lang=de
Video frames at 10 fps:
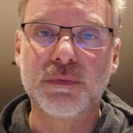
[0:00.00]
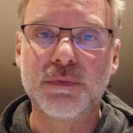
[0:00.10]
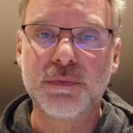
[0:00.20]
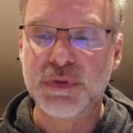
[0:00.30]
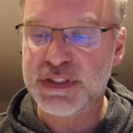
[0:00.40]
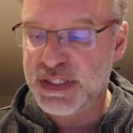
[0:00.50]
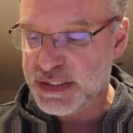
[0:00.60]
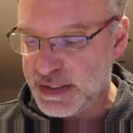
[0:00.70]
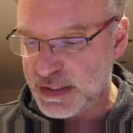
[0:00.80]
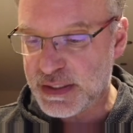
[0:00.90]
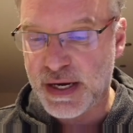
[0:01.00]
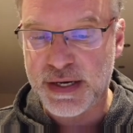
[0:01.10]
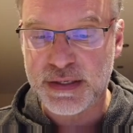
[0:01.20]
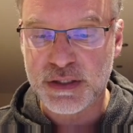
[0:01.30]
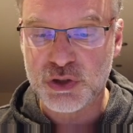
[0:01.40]
wie sehen Sie das
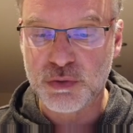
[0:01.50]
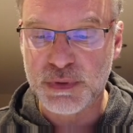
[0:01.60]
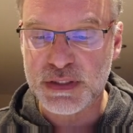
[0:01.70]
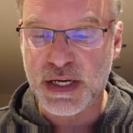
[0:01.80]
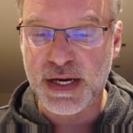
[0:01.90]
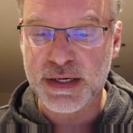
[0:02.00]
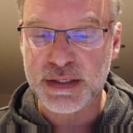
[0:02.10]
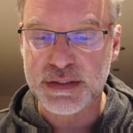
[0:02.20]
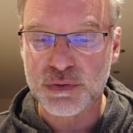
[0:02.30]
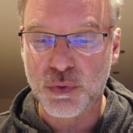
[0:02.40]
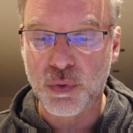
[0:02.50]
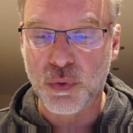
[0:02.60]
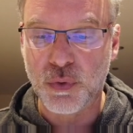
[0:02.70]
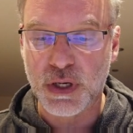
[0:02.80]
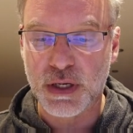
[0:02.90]
eigentlich? Stimmt das eigentlich so?
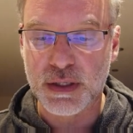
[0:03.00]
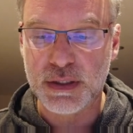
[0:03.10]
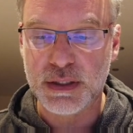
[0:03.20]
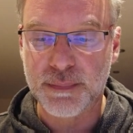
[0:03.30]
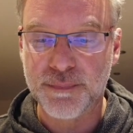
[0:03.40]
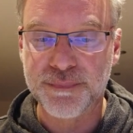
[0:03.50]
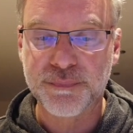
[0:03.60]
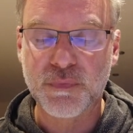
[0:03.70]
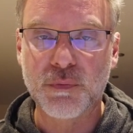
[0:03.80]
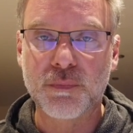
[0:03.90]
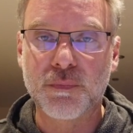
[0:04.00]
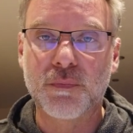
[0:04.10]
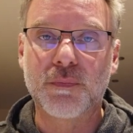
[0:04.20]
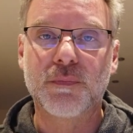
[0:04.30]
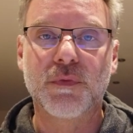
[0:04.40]
Oder ähm,
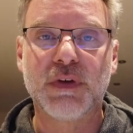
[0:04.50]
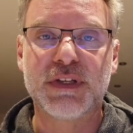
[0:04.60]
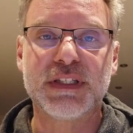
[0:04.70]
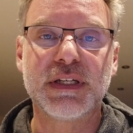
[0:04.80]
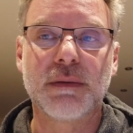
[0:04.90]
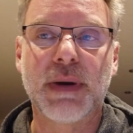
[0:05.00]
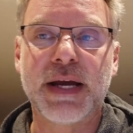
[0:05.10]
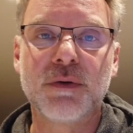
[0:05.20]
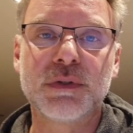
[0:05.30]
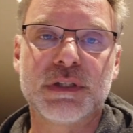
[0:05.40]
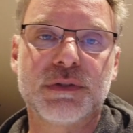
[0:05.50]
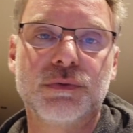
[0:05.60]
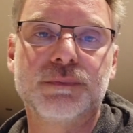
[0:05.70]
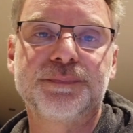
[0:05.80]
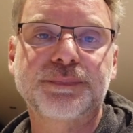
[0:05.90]
was ist Ihre Meinung
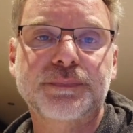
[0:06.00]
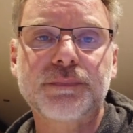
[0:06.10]
dazu?